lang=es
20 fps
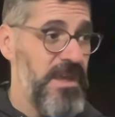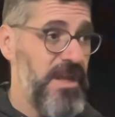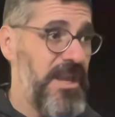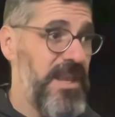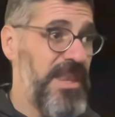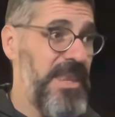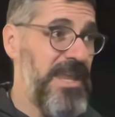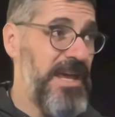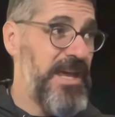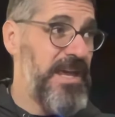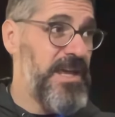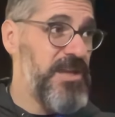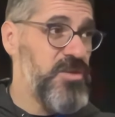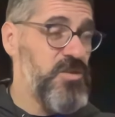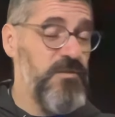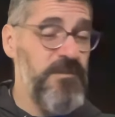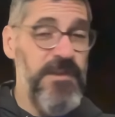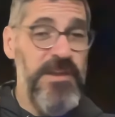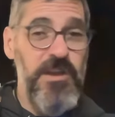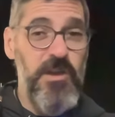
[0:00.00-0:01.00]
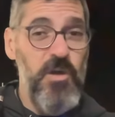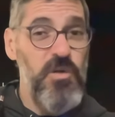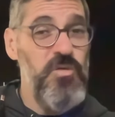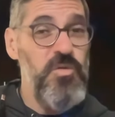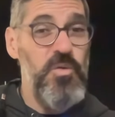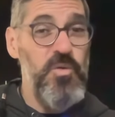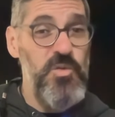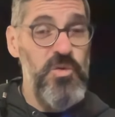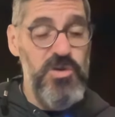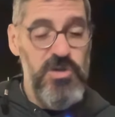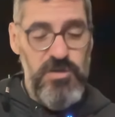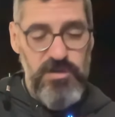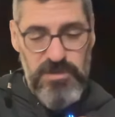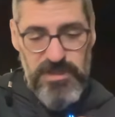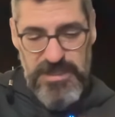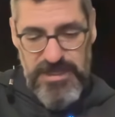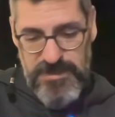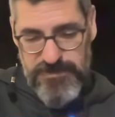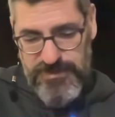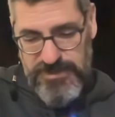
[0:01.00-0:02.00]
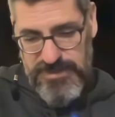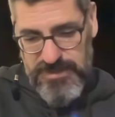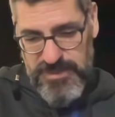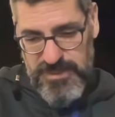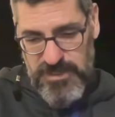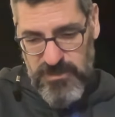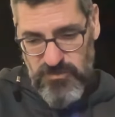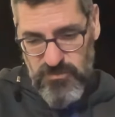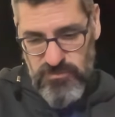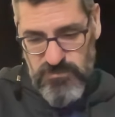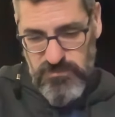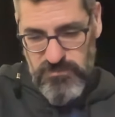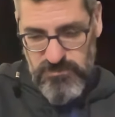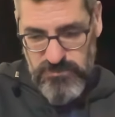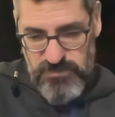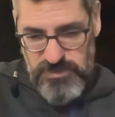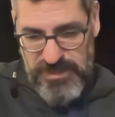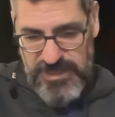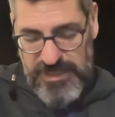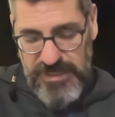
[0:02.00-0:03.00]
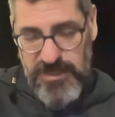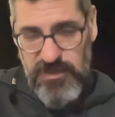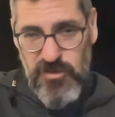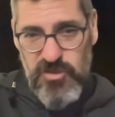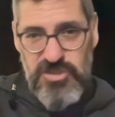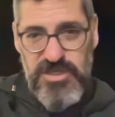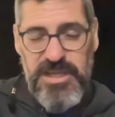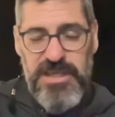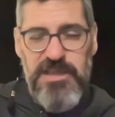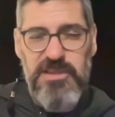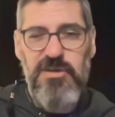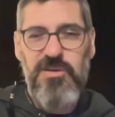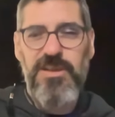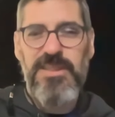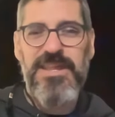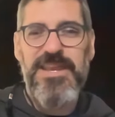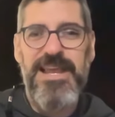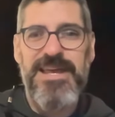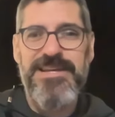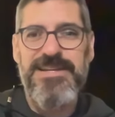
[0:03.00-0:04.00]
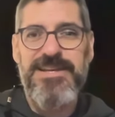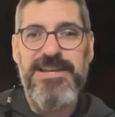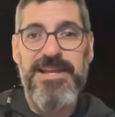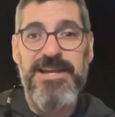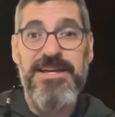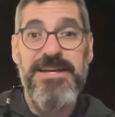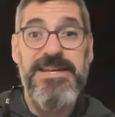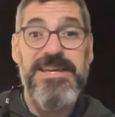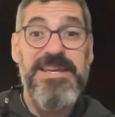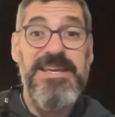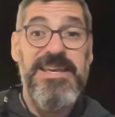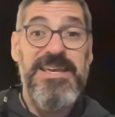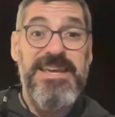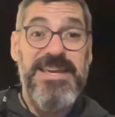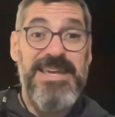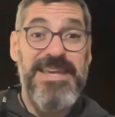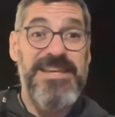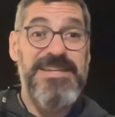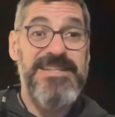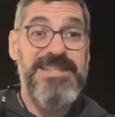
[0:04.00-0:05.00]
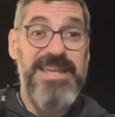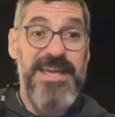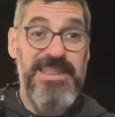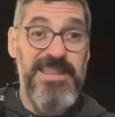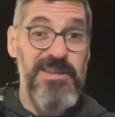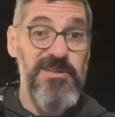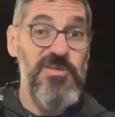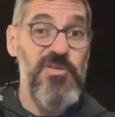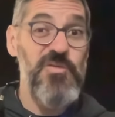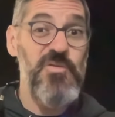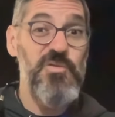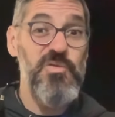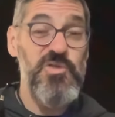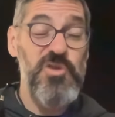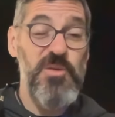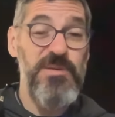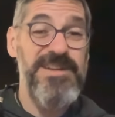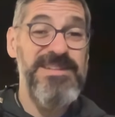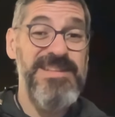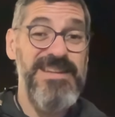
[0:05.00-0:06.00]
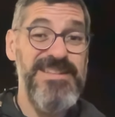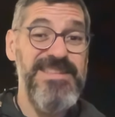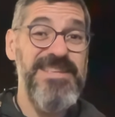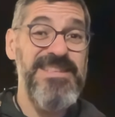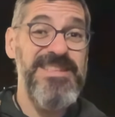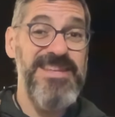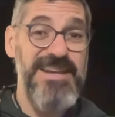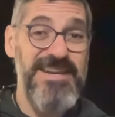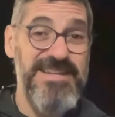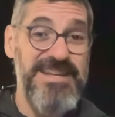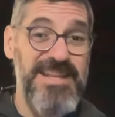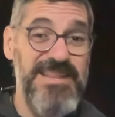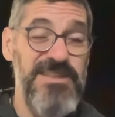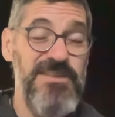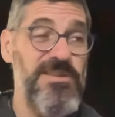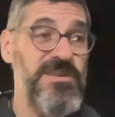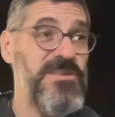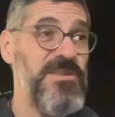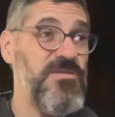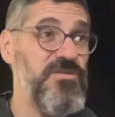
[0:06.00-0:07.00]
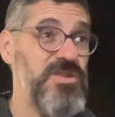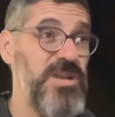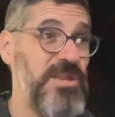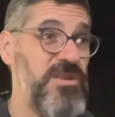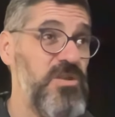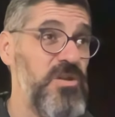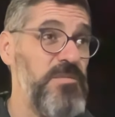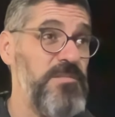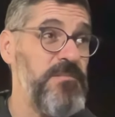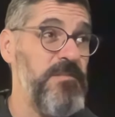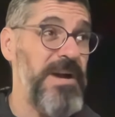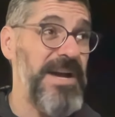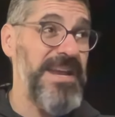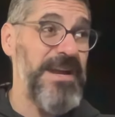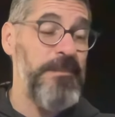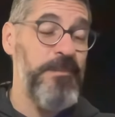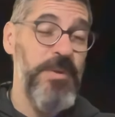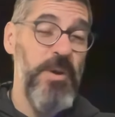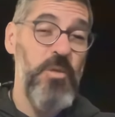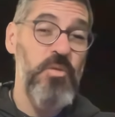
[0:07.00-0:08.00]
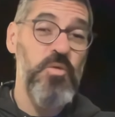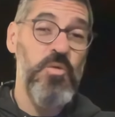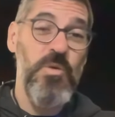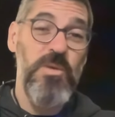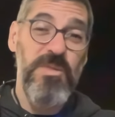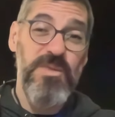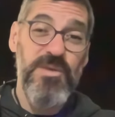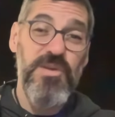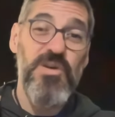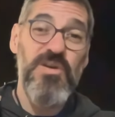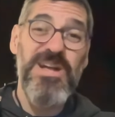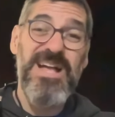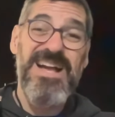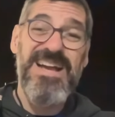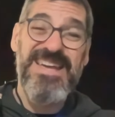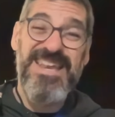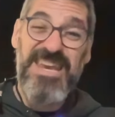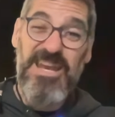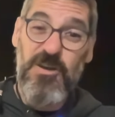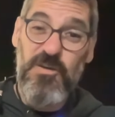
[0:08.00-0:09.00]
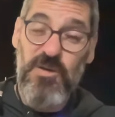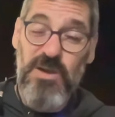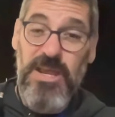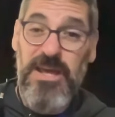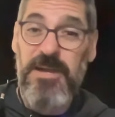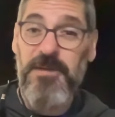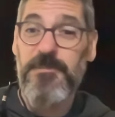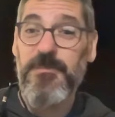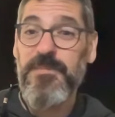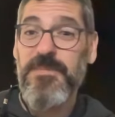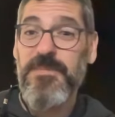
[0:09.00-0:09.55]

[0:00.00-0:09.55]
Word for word: La Surface Go 1 la vendía un querido seguidor de la isla que le está dando un uso bastante interesante, lo está usando para producción agrícola.